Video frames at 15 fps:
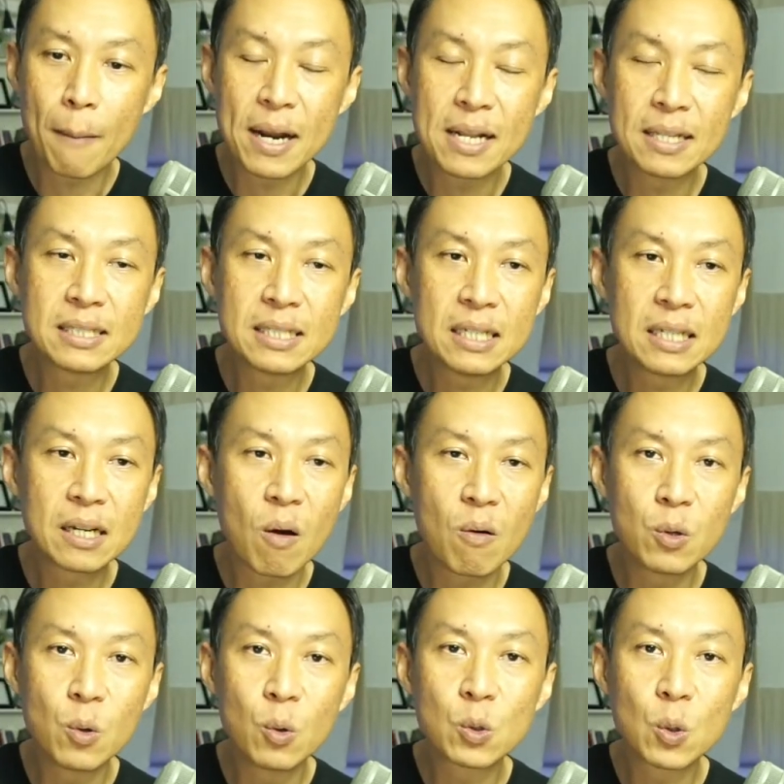บัญชีของ
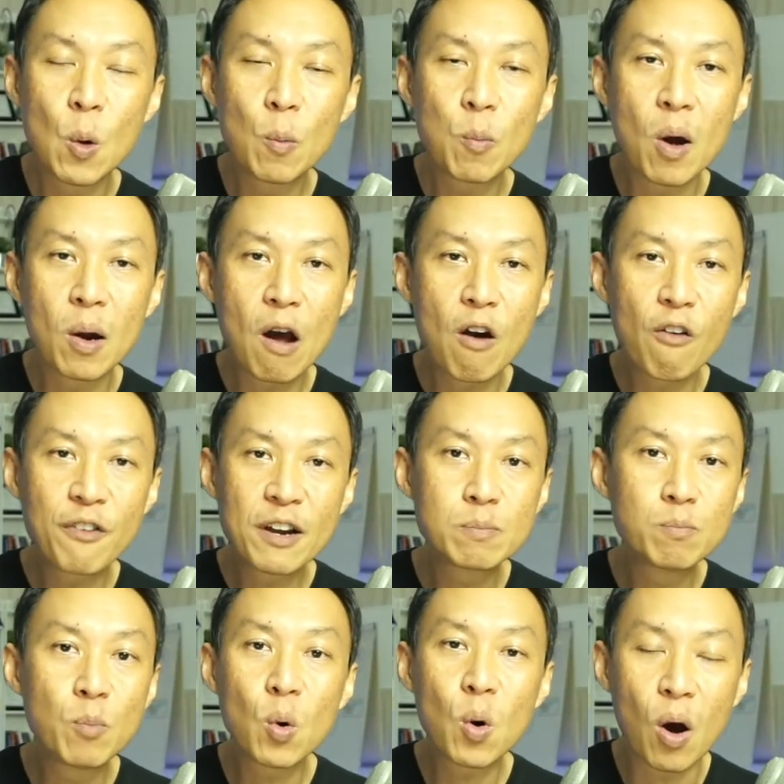YouTube ของเรา
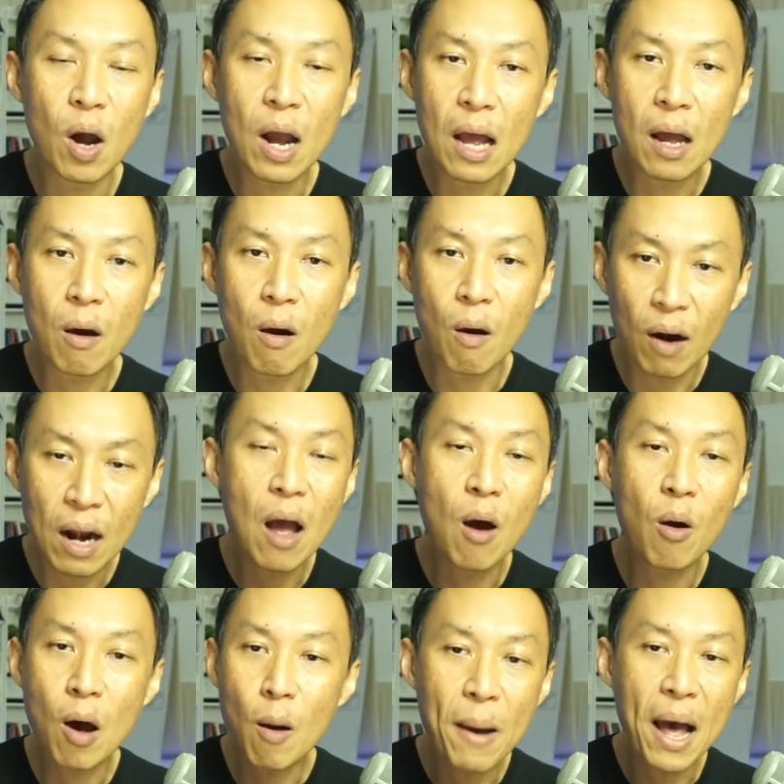Facebook ของเรา
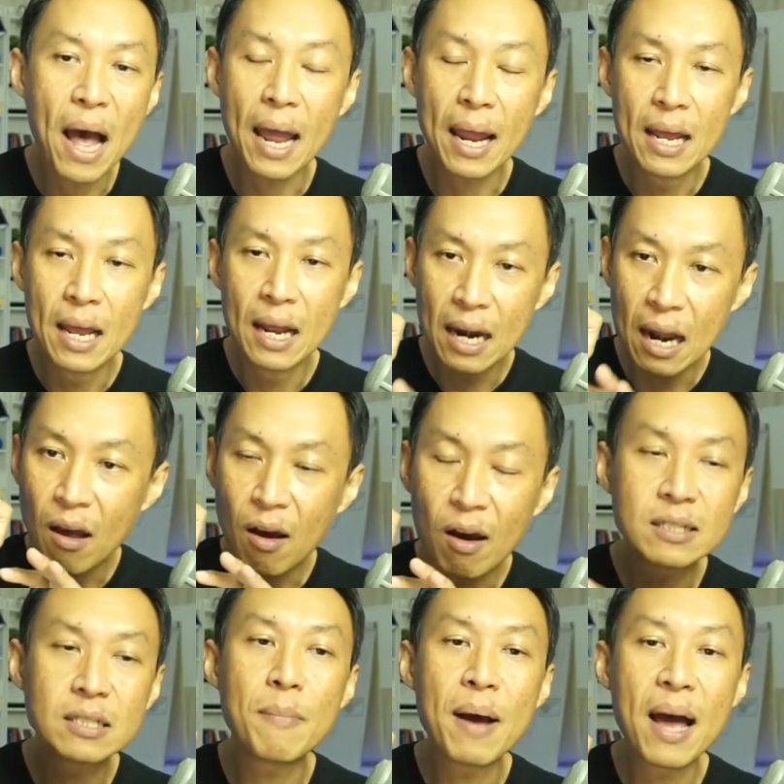เข้าไปแล้วเรา
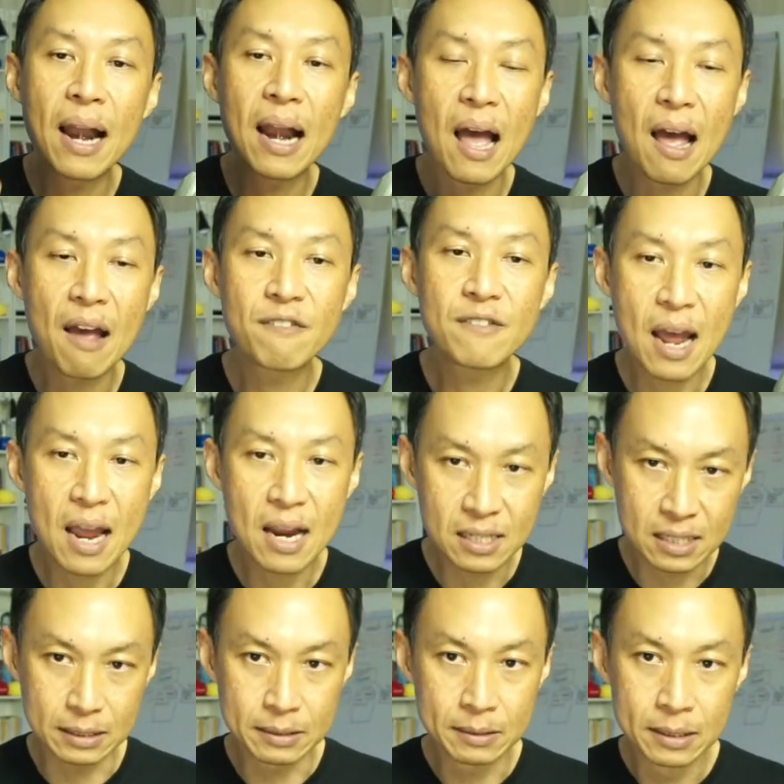ก็สามารถไลฟ์ได้
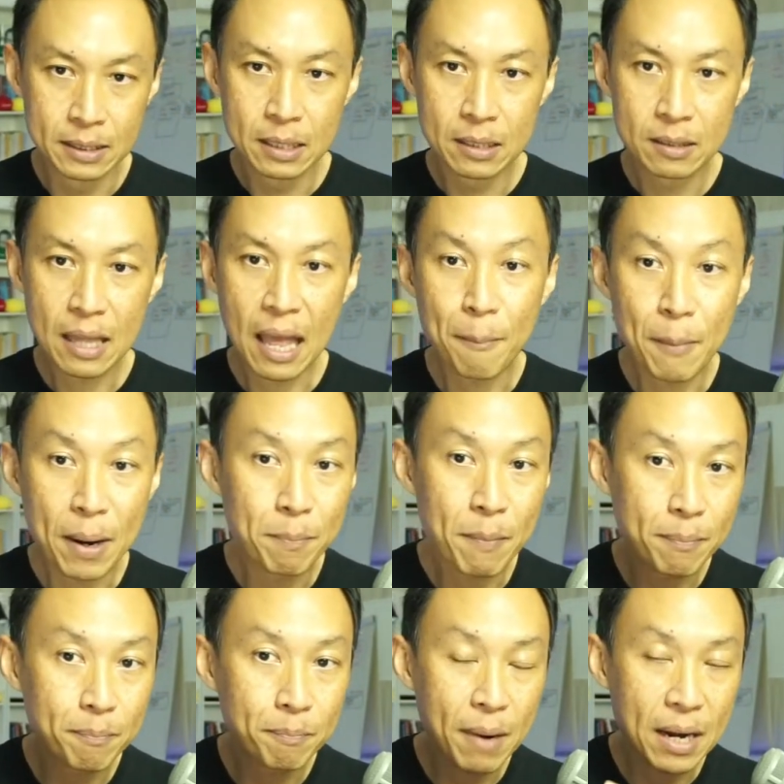เลยแต่
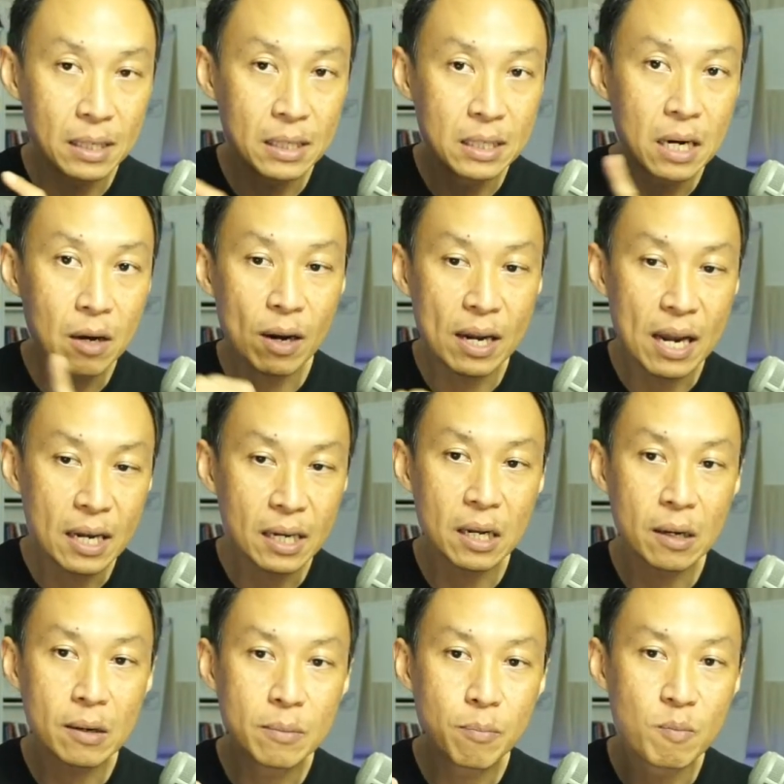มันเอื้อกว่านั้น
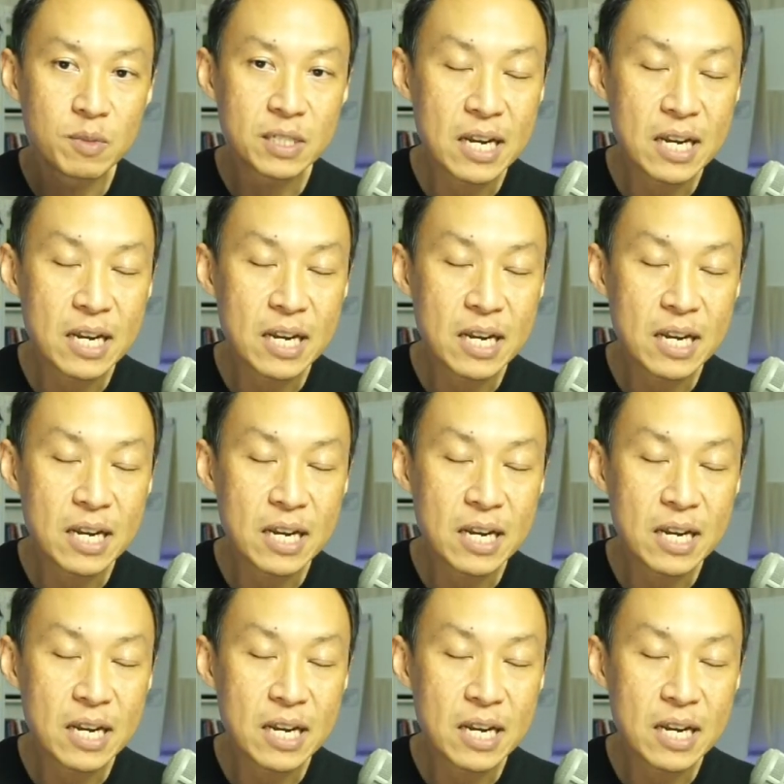อีกคือผม